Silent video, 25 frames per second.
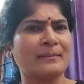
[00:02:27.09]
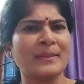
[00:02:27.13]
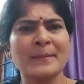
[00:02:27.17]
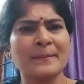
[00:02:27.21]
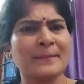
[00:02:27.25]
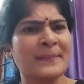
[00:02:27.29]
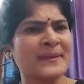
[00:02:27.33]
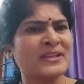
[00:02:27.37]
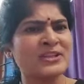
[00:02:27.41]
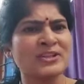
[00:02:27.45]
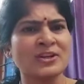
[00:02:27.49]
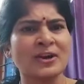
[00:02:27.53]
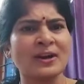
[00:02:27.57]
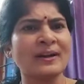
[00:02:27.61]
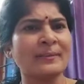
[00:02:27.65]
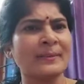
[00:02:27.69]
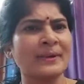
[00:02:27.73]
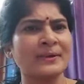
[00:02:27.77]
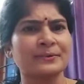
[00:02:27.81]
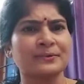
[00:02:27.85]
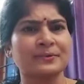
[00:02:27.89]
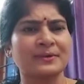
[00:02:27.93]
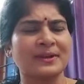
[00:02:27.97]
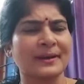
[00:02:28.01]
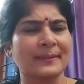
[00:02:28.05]
మేము పిచ్చోళ్ళం
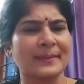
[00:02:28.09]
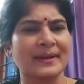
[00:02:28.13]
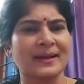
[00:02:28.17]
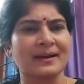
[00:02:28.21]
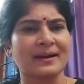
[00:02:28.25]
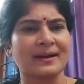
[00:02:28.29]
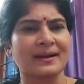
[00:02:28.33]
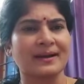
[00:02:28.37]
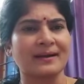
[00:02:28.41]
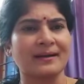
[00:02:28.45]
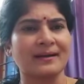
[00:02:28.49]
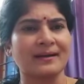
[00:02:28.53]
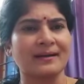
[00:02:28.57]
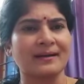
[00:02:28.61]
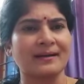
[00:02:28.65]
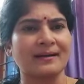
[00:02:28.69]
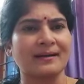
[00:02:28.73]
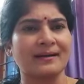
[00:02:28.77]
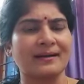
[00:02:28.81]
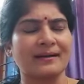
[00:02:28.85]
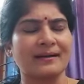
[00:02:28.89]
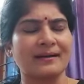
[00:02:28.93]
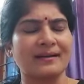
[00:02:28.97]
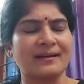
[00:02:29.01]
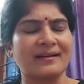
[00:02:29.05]
అవుతున్నాం ఇక్కడ
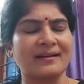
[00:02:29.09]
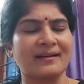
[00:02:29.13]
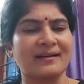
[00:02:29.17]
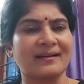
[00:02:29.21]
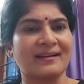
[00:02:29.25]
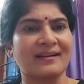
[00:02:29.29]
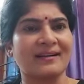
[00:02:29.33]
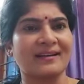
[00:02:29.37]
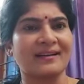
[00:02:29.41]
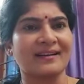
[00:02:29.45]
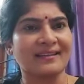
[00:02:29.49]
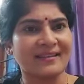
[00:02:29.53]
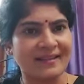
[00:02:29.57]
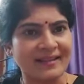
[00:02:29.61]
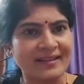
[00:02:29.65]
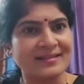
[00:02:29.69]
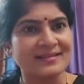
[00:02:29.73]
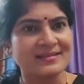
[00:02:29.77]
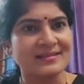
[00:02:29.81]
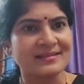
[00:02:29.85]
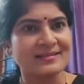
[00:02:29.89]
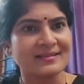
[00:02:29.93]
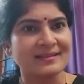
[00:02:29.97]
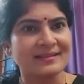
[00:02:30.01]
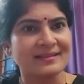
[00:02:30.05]

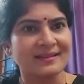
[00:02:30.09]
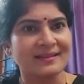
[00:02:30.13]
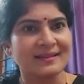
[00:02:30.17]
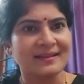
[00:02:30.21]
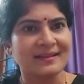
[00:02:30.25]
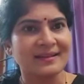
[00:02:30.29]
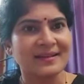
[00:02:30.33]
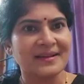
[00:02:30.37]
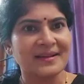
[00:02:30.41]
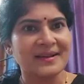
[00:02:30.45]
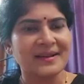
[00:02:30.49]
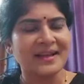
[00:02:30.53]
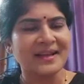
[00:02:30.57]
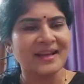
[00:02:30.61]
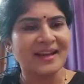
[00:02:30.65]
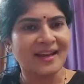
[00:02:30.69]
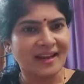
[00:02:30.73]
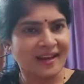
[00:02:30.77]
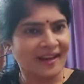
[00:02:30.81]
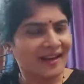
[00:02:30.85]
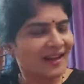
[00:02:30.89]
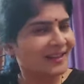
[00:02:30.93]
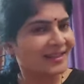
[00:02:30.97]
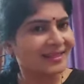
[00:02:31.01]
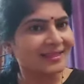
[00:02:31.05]
ఎస్
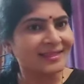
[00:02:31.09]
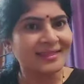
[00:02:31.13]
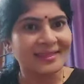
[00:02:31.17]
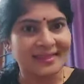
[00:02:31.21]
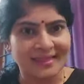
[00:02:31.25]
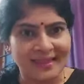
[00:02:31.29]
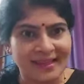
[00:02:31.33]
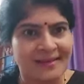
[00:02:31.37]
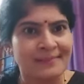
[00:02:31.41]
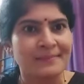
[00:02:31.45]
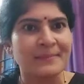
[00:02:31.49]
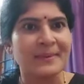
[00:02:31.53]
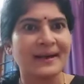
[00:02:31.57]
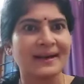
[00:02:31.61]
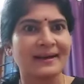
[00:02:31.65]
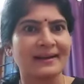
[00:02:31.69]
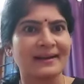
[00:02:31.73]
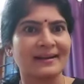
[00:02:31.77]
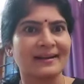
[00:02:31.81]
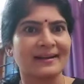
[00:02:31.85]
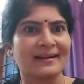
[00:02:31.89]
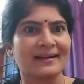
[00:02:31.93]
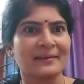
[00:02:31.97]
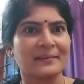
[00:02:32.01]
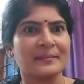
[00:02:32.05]
నథింగ్
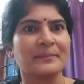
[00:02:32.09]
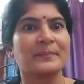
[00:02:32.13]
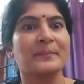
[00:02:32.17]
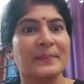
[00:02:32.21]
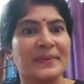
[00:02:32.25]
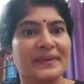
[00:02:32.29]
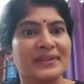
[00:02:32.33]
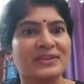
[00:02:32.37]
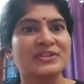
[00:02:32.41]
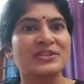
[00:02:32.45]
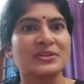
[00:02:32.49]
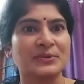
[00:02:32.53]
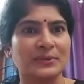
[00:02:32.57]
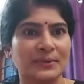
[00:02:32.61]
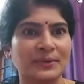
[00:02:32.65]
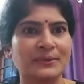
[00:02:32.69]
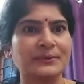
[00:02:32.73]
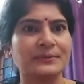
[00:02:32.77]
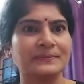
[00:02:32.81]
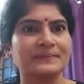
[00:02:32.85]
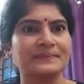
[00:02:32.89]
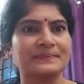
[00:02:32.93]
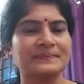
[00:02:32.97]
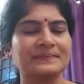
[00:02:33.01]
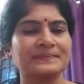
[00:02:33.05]
బట్ పిచ్చోళ్ళు
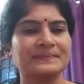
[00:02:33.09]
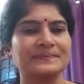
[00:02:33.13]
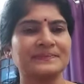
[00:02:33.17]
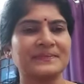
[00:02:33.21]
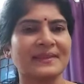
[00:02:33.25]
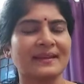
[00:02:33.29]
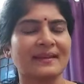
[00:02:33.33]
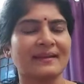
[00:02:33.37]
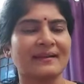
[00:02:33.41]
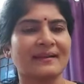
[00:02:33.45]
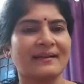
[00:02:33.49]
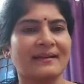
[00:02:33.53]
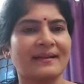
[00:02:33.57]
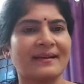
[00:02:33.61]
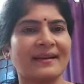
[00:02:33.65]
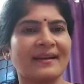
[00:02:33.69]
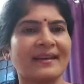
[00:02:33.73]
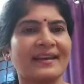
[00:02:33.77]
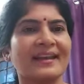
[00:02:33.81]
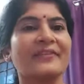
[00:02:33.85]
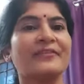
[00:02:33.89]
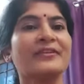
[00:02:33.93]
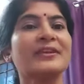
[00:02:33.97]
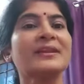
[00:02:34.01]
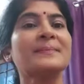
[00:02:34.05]

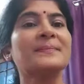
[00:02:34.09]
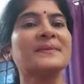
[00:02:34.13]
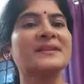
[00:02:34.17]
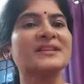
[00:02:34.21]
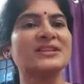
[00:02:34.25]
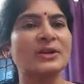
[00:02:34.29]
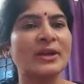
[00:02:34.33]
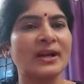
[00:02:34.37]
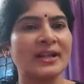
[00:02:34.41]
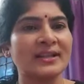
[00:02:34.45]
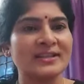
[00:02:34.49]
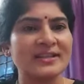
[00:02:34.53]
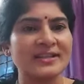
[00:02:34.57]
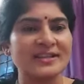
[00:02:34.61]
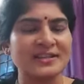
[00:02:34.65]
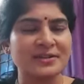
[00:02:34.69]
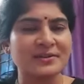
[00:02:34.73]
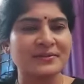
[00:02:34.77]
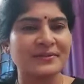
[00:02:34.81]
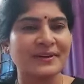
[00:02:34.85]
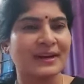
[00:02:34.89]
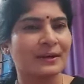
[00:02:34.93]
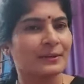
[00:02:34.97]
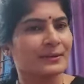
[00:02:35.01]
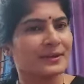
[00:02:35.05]
ఎవరి పిచ్చోళ్ళని
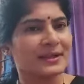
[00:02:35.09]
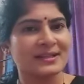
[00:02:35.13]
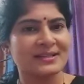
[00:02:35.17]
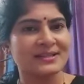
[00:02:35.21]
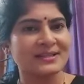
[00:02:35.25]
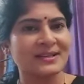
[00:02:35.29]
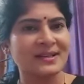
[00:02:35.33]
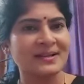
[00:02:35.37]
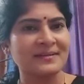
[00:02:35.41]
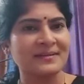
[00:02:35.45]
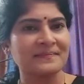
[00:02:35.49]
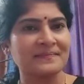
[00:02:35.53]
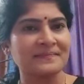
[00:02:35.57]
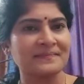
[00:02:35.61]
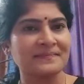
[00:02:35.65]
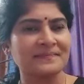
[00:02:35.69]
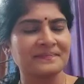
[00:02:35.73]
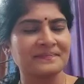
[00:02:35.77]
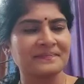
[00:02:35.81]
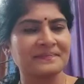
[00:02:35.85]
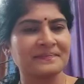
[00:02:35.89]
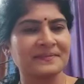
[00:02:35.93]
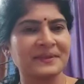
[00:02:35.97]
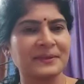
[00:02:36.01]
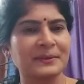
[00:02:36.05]
చేస్తున్న వాళ్ళు తెలుసా
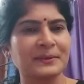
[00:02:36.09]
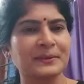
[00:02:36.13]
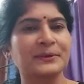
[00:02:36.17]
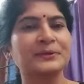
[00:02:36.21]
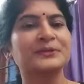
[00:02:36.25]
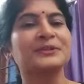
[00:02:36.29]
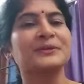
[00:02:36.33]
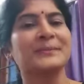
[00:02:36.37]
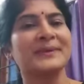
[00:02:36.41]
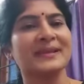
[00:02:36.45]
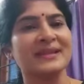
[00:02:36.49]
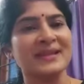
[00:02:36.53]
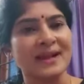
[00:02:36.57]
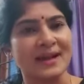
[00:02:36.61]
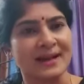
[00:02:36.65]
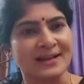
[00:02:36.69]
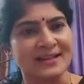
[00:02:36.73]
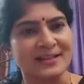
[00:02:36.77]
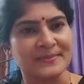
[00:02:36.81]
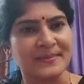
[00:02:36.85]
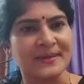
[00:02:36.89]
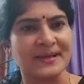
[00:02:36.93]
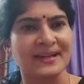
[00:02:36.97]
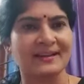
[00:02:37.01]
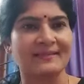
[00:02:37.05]
కొంతమంది
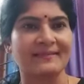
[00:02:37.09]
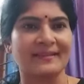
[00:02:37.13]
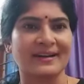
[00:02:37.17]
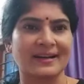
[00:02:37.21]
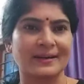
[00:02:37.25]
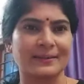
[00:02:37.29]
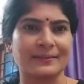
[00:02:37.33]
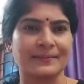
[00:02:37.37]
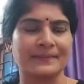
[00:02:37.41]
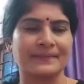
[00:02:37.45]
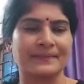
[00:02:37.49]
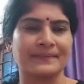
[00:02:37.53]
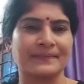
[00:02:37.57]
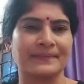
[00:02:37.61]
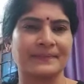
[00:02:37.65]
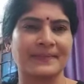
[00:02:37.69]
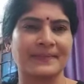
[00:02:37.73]
హాస్పిటల్ వాళ్ళు